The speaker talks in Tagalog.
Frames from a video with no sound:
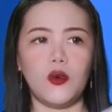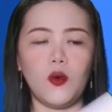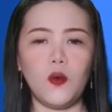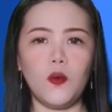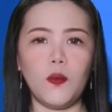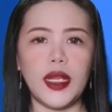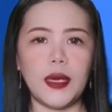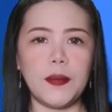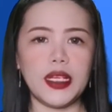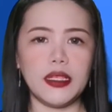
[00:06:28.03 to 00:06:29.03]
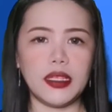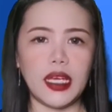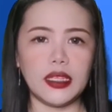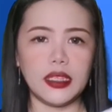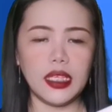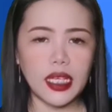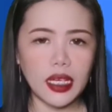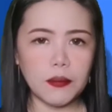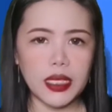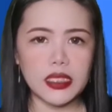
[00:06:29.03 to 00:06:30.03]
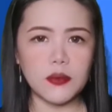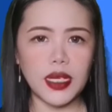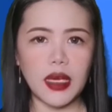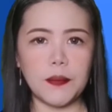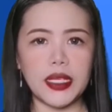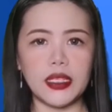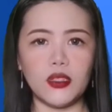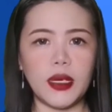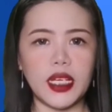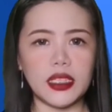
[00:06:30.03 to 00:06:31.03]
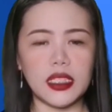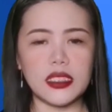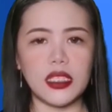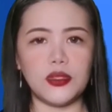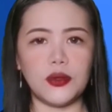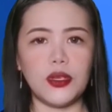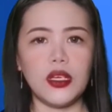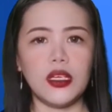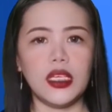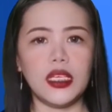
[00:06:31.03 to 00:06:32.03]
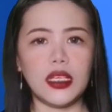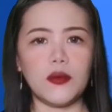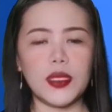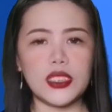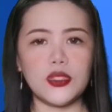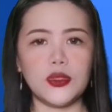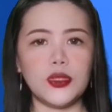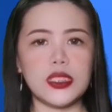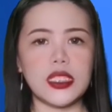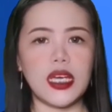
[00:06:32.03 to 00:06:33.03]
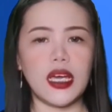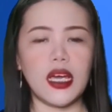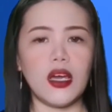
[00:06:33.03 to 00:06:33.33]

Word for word: Kung wala pa rin, kahit ilang months wala pa rin dumarating sa inyo, i-request nyo doon sa